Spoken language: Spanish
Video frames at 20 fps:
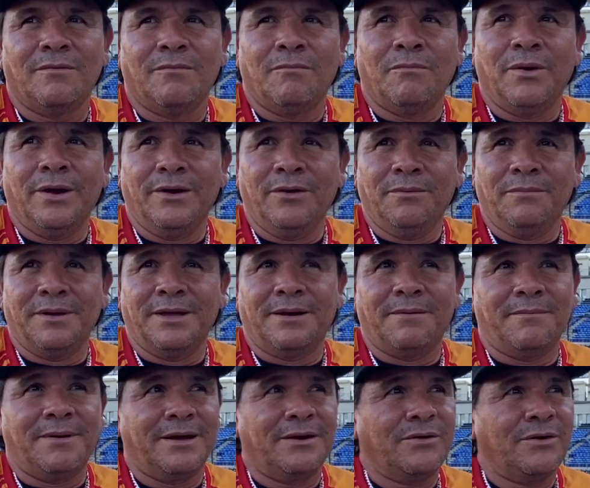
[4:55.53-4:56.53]
Bueno, mi
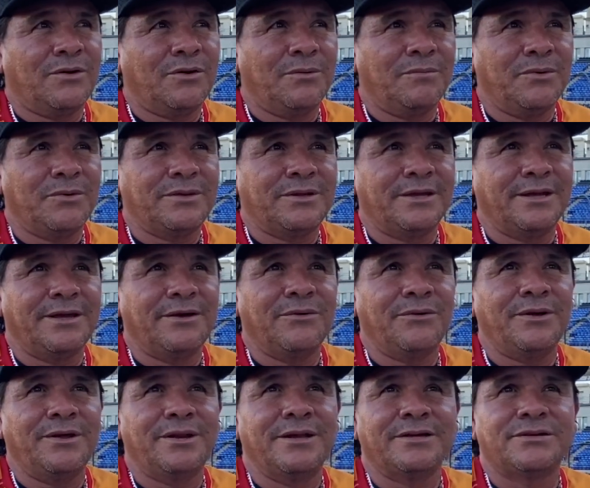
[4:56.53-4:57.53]
hermano, como te
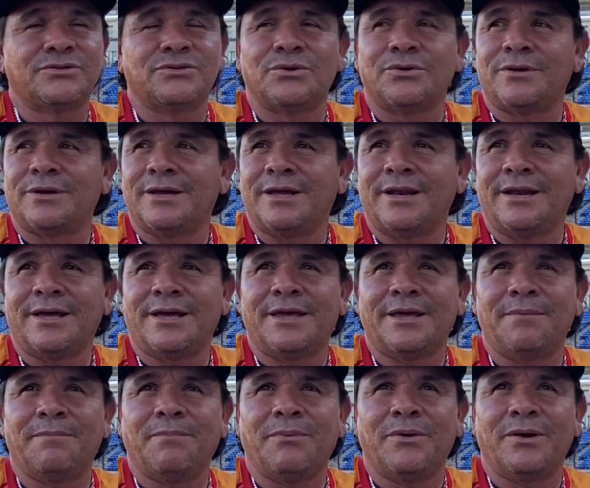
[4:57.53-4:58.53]
digo, inició en el
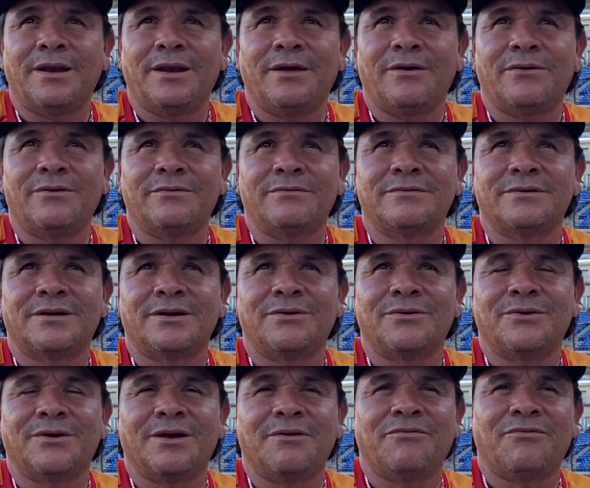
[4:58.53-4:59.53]
equipo de León,
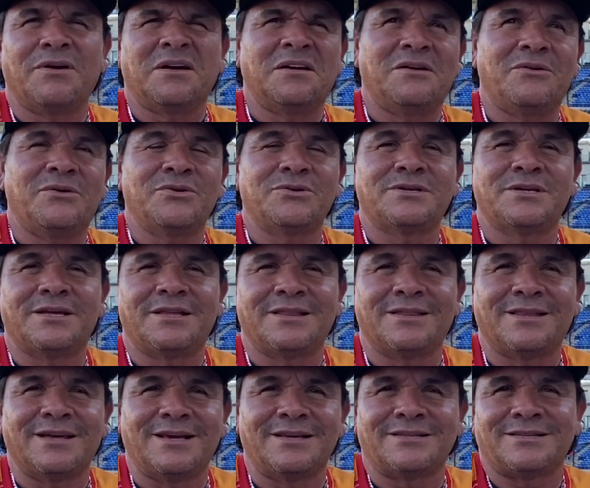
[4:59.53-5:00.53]
creo que fue en el
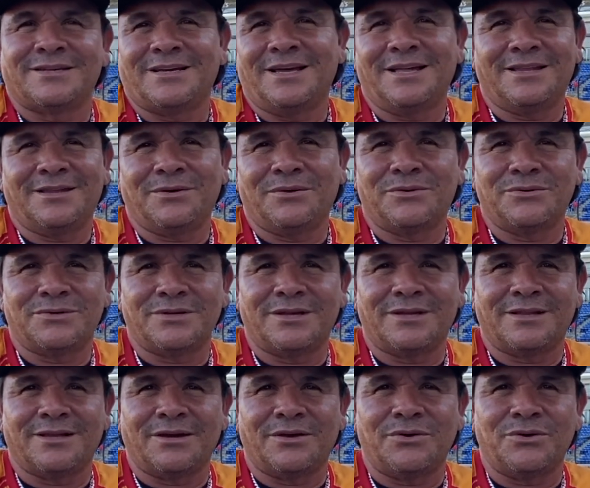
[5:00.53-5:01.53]
87,
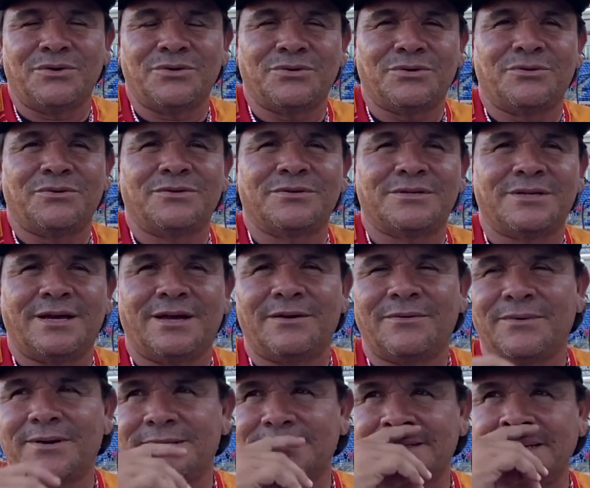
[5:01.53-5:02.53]
88, no sé,
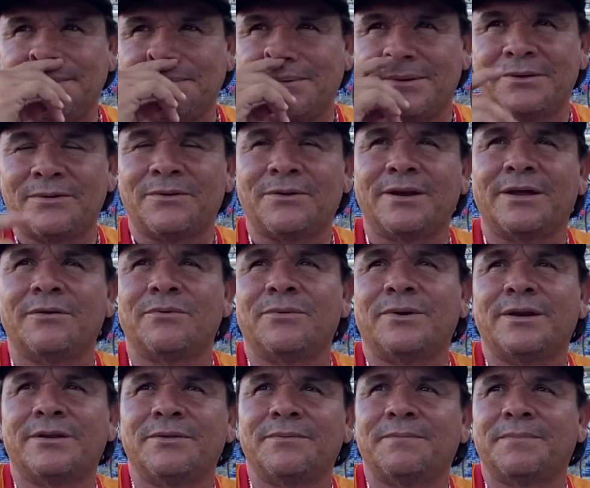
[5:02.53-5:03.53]
algo así, pues no
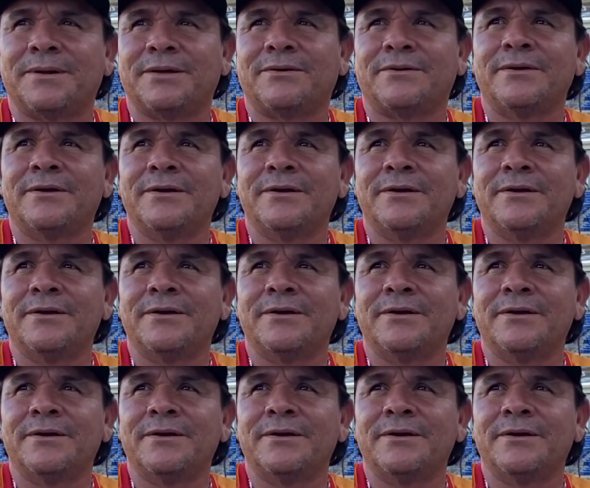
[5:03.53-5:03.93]
recuerdo, pero